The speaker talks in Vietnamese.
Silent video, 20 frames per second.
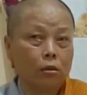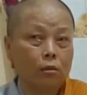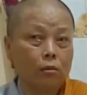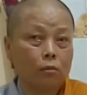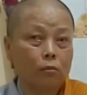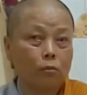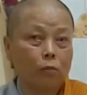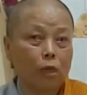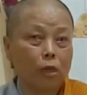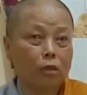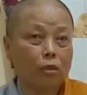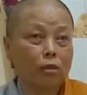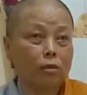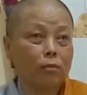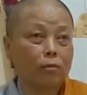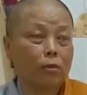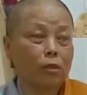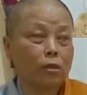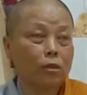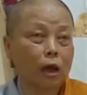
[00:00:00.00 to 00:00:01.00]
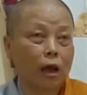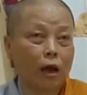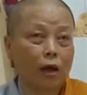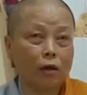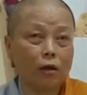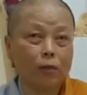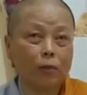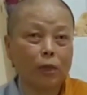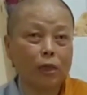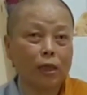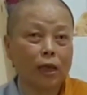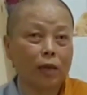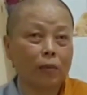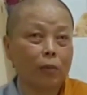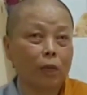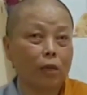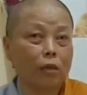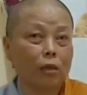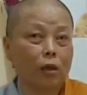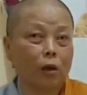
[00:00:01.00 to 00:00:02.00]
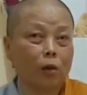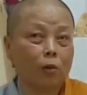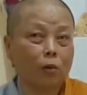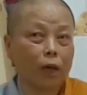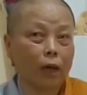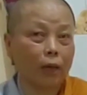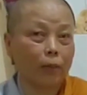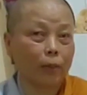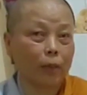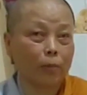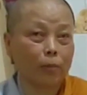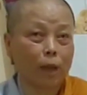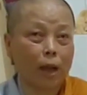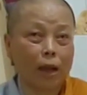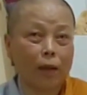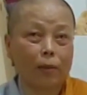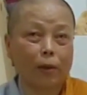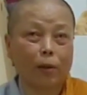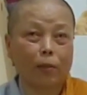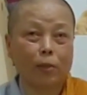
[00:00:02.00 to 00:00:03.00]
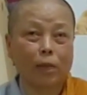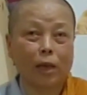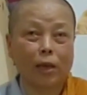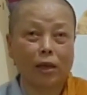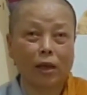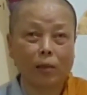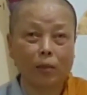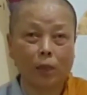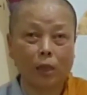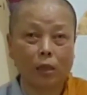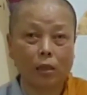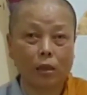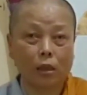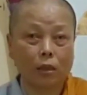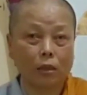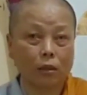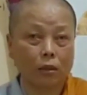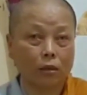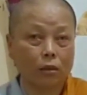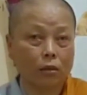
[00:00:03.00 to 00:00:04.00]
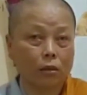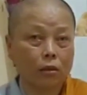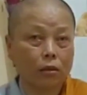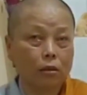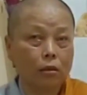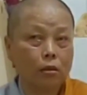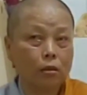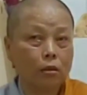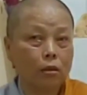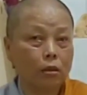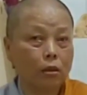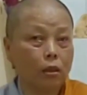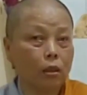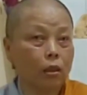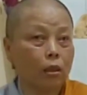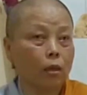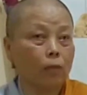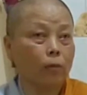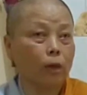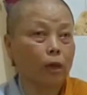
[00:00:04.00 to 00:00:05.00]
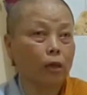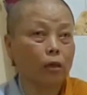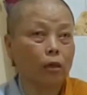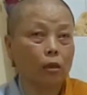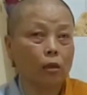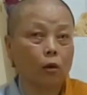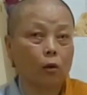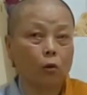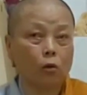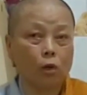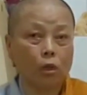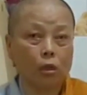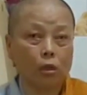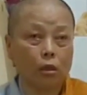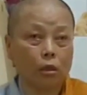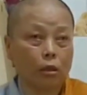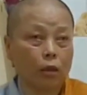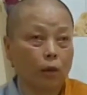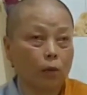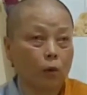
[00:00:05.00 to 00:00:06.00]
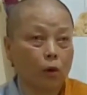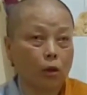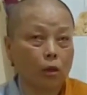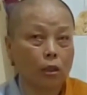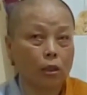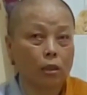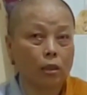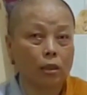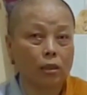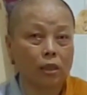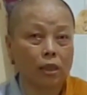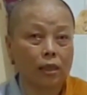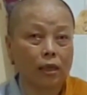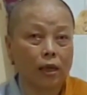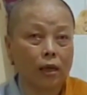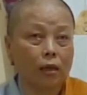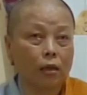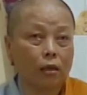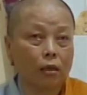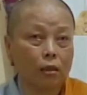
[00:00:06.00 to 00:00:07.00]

mình sợ là mình nhắc mình chứ không có ai mà ma mà nhắc mình hết trơn. Cứ việc niệm Phật đi ngủ đi, đừng không có cái chuyện gì xảy ra hết.